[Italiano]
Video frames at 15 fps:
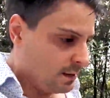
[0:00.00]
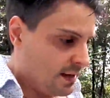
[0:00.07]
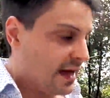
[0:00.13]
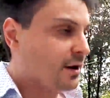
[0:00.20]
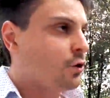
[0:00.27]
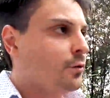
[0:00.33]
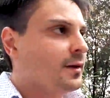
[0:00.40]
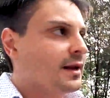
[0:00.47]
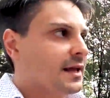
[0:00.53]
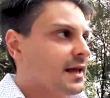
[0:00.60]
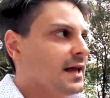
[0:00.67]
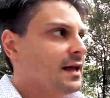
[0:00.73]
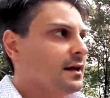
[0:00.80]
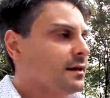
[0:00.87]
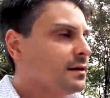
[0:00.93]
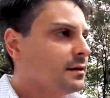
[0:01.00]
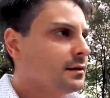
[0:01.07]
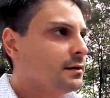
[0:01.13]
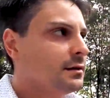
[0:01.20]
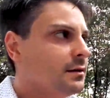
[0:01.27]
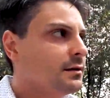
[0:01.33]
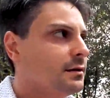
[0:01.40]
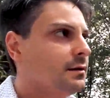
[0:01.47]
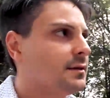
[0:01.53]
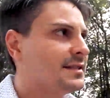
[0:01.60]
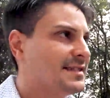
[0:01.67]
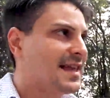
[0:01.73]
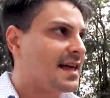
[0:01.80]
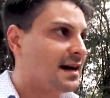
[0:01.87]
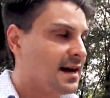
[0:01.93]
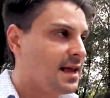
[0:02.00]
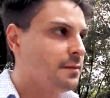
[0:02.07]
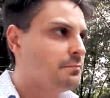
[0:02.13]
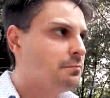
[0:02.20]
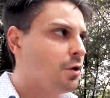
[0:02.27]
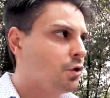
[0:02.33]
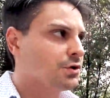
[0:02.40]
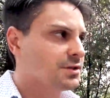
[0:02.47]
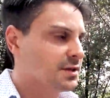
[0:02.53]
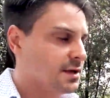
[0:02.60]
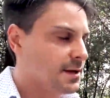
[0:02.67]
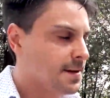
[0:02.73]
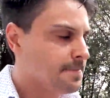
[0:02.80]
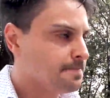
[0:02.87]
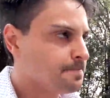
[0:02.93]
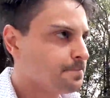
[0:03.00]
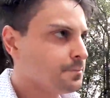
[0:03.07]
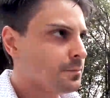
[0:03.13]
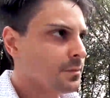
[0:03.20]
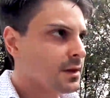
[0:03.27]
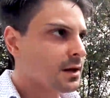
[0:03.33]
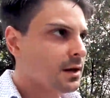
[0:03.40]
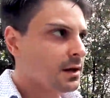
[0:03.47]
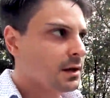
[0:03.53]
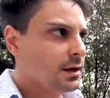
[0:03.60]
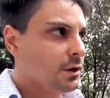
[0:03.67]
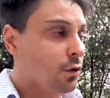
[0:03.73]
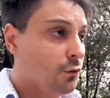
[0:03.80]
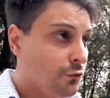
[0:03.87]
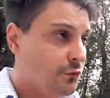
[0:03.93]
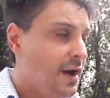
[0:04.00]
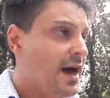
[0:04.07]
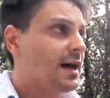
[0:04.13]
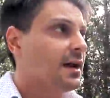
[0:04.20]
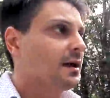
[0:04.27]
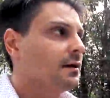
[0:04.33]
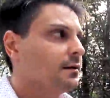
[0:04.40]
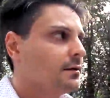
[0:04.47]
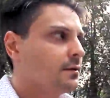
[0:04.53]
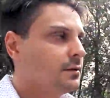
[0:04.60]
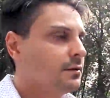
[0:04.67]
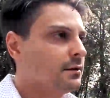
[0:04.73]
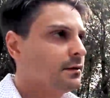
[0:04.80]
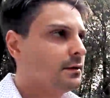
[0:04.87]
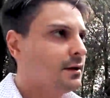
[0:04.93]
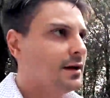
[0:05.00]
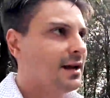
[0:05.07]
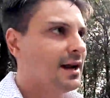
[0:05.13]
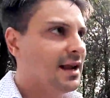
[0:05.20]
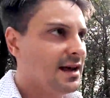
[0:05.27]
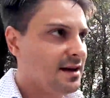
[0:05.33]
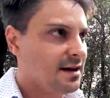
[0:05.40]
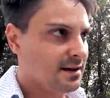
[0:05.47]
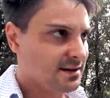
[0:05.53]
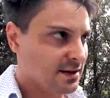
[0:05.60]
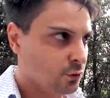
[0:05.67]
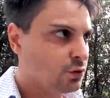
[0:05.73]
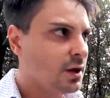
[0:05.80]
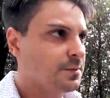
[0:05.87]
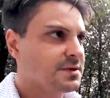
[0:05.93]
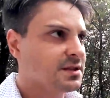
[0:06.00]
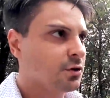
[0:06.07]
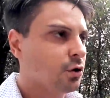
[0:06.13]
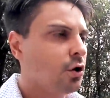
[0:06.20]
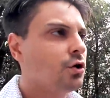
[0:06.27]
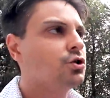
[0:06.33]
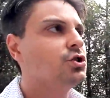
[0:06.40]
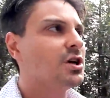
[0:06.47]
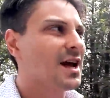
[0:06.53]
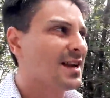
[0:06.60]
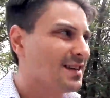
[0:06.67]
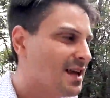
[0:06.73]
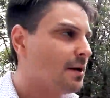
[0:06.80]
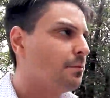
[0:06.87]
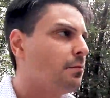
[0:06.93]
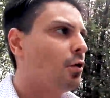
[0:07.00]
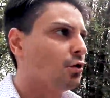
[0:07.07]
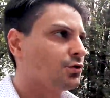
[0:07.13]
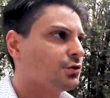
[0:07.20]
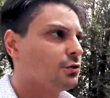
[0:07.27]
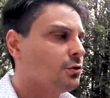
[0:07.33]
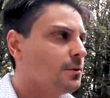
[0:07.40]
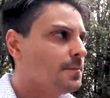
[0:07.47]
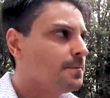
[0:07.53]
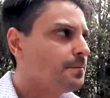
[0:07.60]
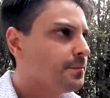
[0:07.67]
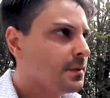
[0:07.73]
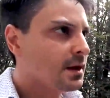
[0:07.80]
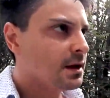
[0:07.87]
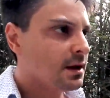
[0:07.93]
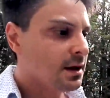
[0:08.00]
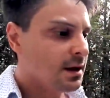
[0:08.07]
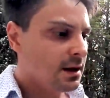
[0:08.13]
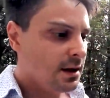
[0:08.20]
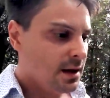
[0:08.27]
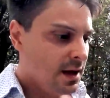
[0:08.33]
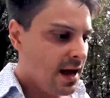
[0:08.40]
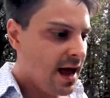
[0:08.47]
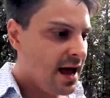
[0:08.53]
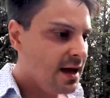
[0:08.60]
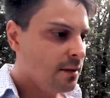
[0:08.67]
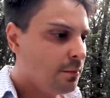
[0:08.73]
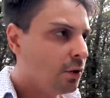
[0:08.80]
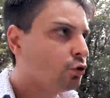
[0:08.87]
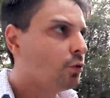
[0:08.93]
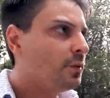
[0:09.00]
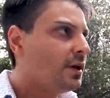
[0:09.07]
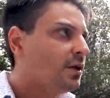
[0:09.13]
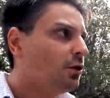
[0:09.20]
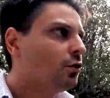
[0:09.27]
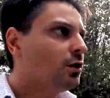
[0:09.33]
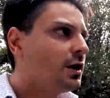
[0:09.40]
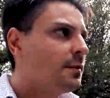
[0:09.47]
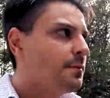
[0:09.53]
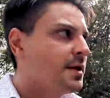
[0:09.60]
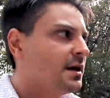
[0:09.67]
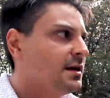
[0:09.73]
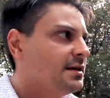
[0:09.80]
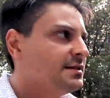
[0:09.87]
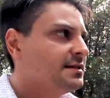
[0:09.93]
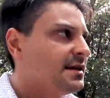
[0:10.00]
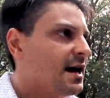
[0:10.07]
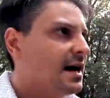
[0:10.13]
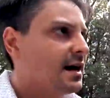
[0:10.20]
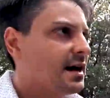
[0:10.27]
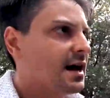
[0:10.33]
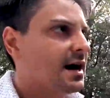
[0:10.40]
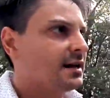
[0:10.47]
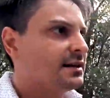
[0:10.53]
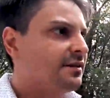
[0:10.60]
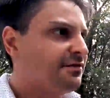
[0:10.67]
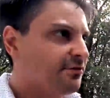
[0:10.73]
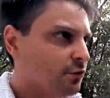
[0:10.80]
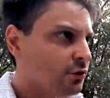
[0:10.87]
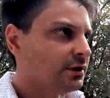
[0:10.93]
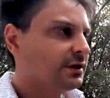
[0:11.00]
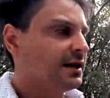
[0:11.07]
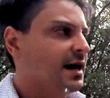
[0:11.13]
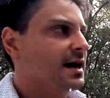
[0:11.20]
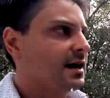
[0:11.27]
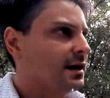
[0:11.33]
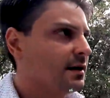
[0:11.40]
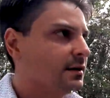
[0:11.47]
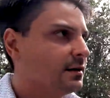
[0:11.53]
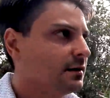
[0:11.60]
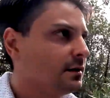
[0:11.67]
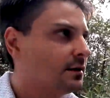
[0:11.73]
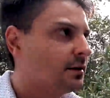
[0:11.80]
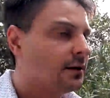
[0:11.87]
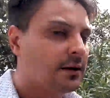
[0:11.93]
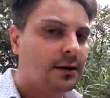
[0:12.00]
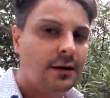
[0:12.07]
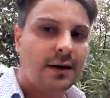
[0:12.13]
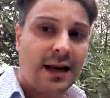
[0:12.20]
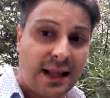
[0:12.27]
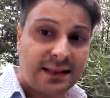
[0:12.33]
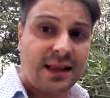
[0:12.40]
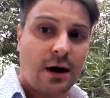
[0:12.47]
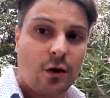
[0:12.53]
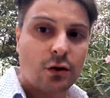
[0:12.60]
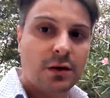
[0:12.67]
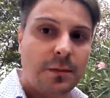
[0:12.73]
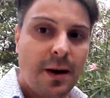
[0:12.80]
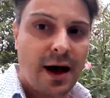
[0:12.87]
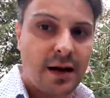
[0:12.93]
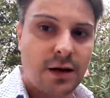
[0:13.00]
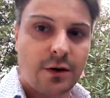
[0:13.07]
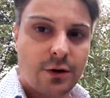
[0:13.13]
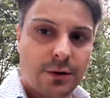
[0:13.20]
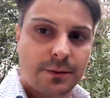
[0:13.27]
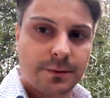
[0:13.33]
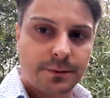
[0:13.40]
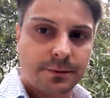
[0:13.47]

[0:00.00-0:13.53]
Ecco perché stare nei boschi o fare le sedute psicologiche nel bosco è il modo migliore per iniziare ad affrontare l'attacco di panico.